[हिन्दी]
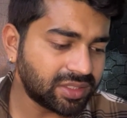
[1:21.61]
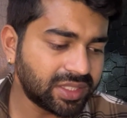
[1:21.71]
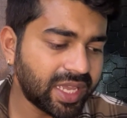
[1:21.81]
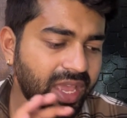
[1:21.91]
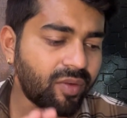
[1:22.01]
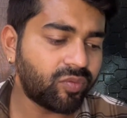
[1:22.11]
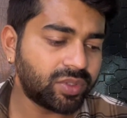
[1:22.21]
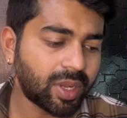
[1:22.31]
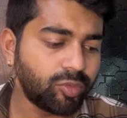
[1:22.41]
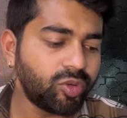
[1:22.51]
ये है
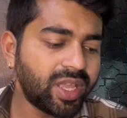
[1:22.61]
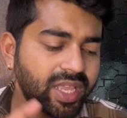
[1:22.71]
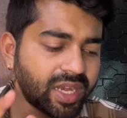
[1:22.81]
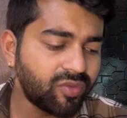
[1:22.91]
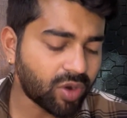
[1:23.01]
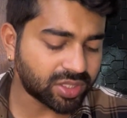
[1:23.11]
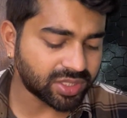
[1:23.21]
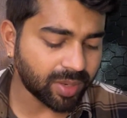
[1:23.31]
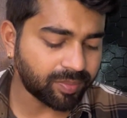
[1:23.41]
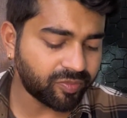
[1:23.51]
डब्ल्यू ए यानी
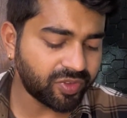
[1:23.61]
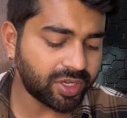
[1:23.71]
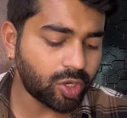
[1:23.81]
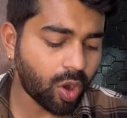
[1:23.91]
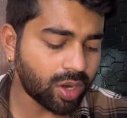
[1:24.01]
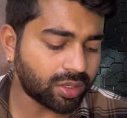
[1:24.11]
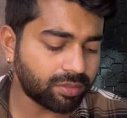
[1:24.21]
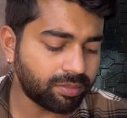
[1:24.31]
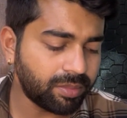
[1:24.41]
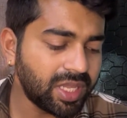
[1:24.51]
व्हाट्सअप फिर डॉट
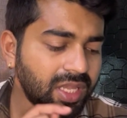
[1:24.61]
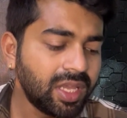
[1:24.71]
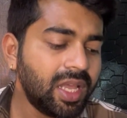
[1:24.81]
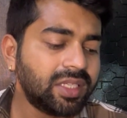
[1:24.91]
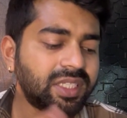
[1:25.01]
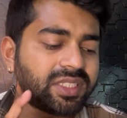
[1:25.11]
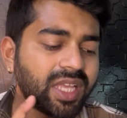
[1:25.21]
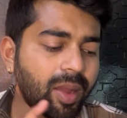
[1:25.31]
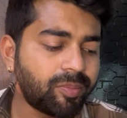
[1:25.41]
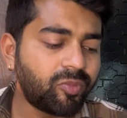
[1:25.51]
मी जैसे
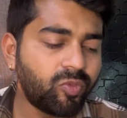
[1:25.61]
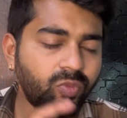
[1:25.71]
आप